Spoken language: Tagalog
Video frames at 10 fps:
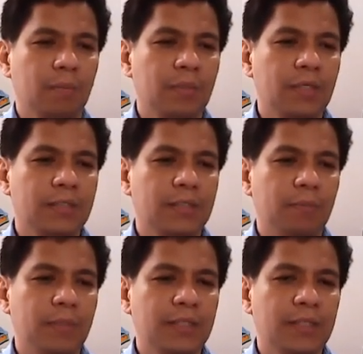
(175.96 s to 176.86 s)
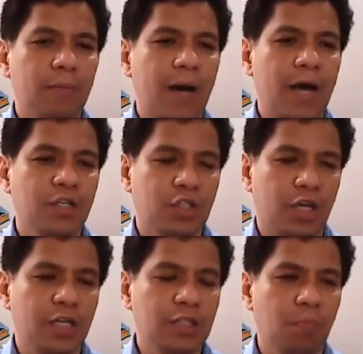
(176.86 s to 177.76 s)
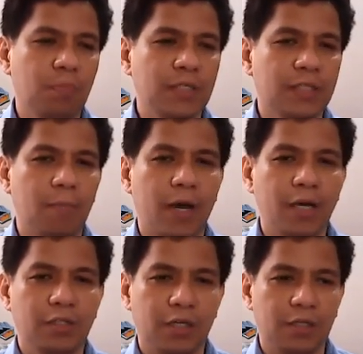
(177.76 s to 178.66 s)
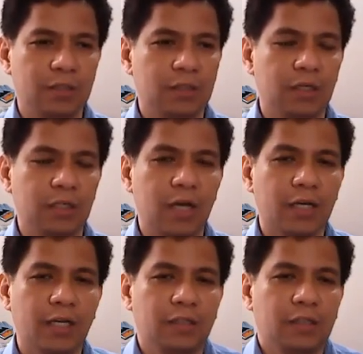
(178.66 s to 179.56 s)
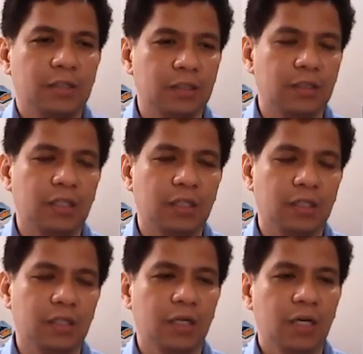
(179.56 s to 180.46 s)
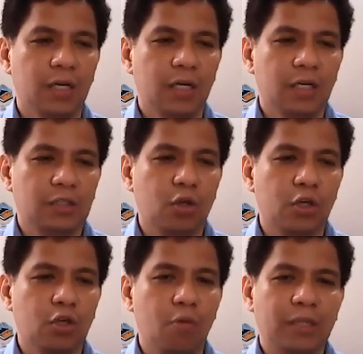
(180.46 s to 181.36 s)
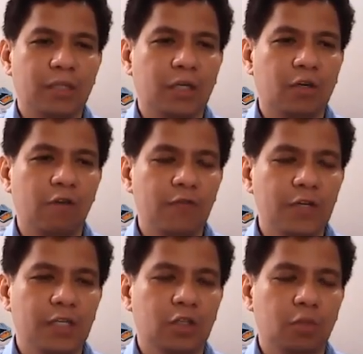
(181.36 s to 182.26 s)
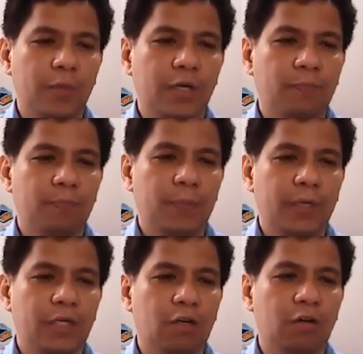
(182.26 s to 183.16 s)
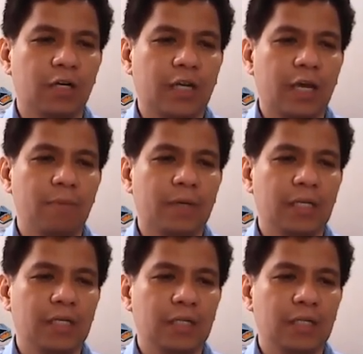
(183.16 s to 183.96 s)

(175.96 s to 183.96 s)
B, B sub ij. So B sub ij is the, again, this is the stoichiometric coefficient of a particular chemical